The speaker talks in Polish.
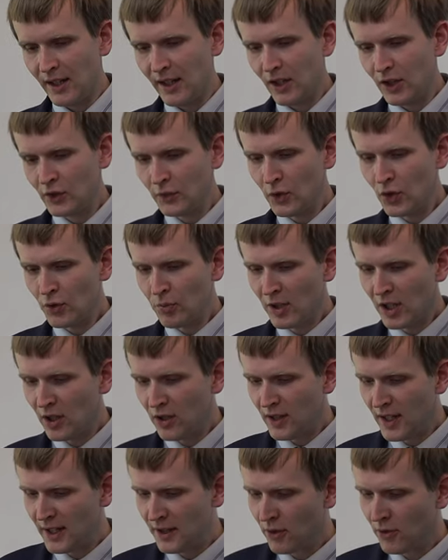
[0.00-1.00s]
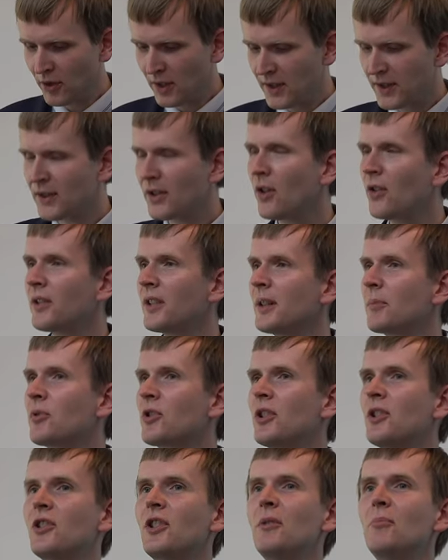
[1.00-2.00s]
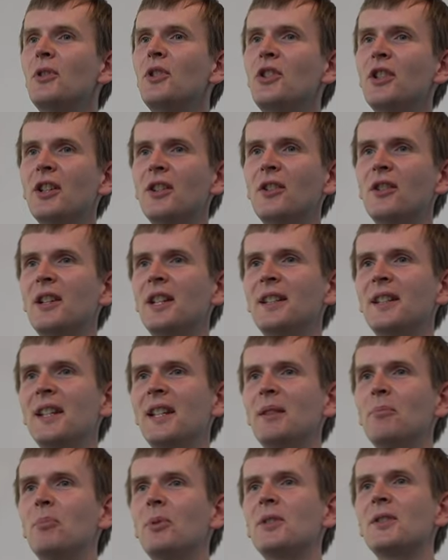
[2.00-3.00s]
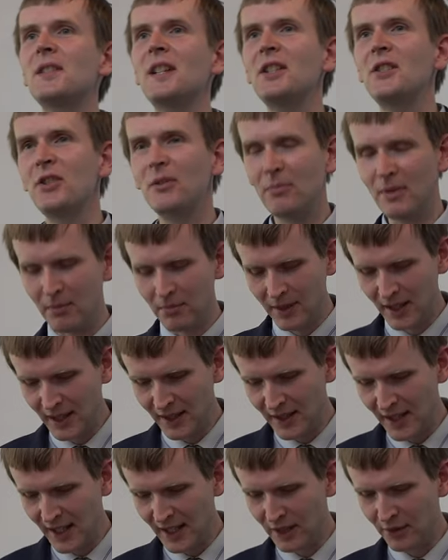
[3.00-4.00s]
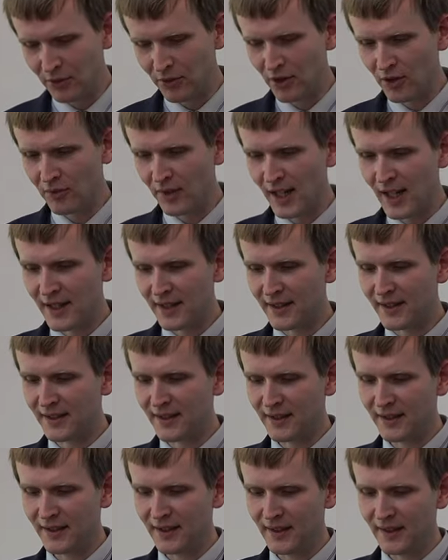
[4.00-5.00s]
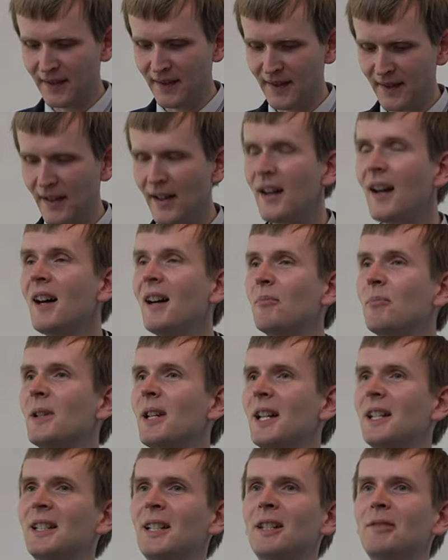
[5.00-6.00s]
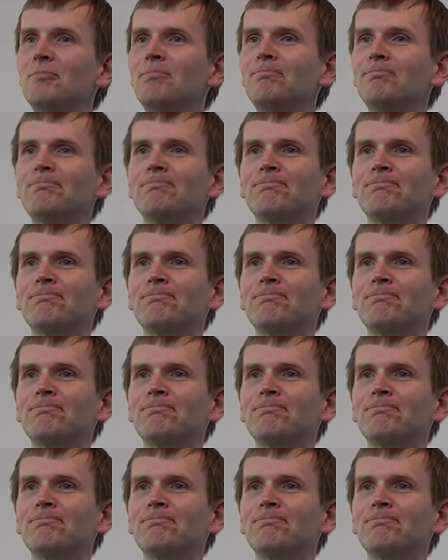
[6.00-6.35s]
Otwórzmy kolejną historię, przyjrzyjmy się kolejnej postaci biblijnej, którą jest Abraham.